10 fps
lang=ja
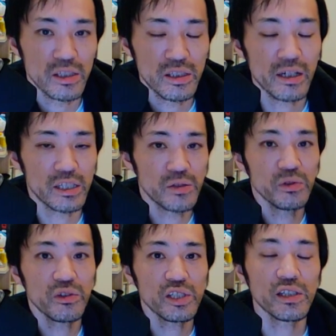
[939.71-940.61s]
てか自
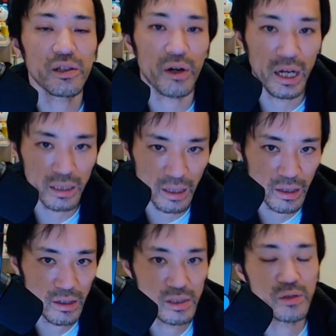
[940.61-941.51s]
分の人生を変えた
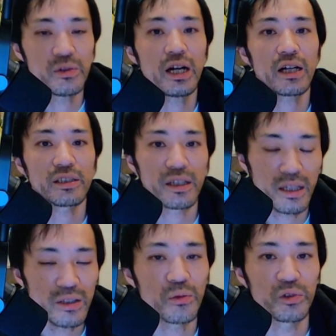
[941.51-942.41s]
い自分が稼ぎ
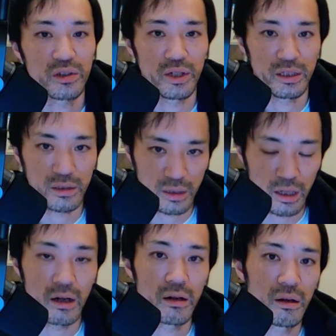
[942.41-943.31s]
たいと思ってるわけですから